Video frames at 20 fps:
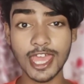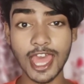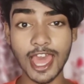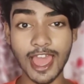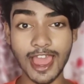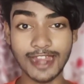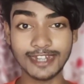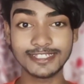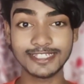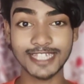
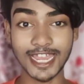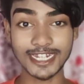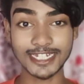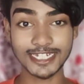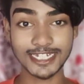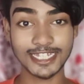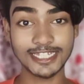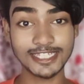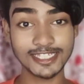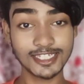আর তার
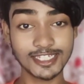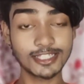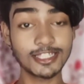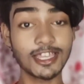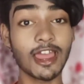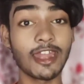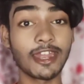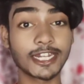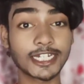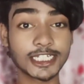সাথে সাথে
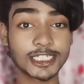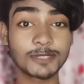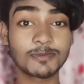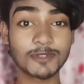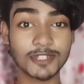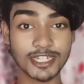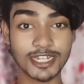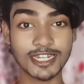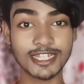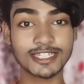আর একটা
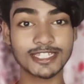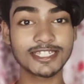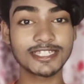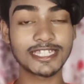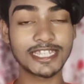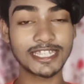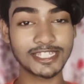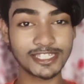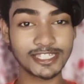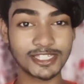স্পেশাল আছে যে
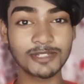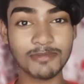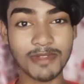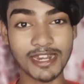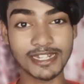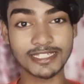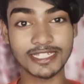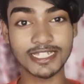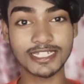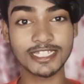দিদির বাড়ি
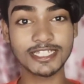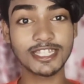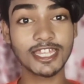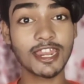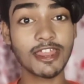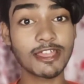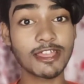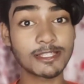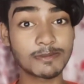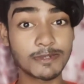যাচ্ছি তার
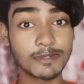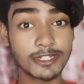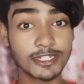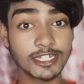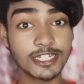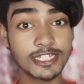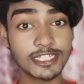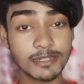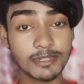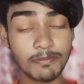হাজব্যান্ডের
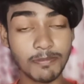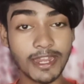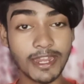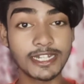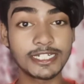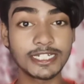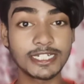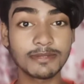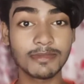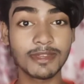আজকে
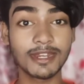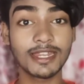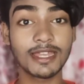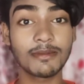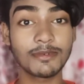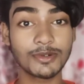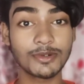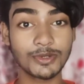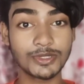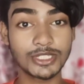বার্থডে মানে আমার
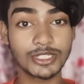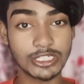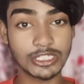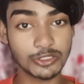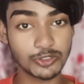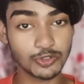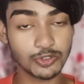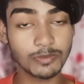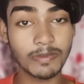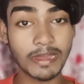ওই
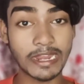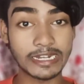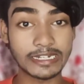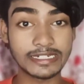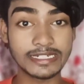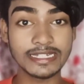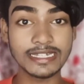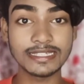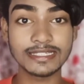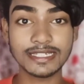জিজুর বার্থডে
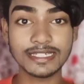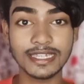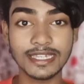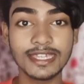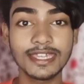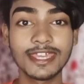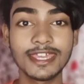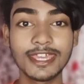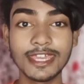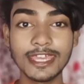আজকে
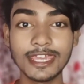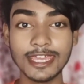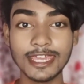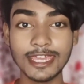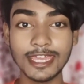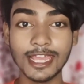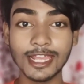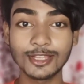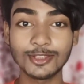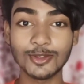
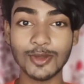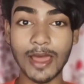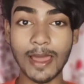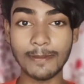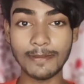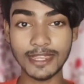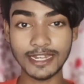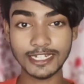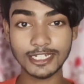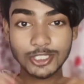তো আমি
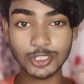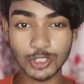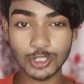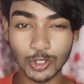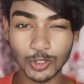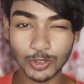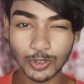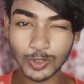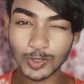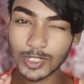একটা
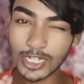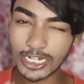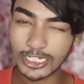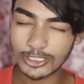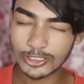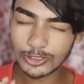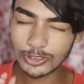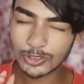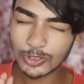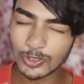ছোট্ট খাট্ট
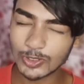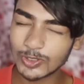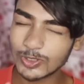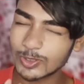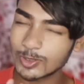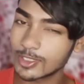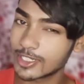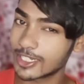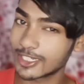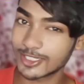ছোট্ট
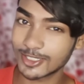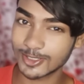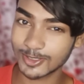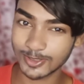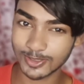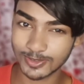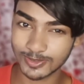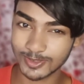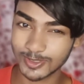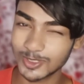খাট্ট
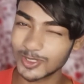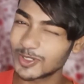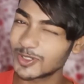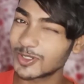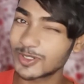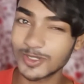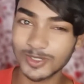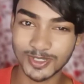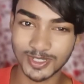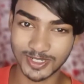ছোট্ট
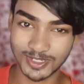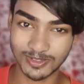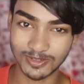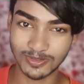খাট্ট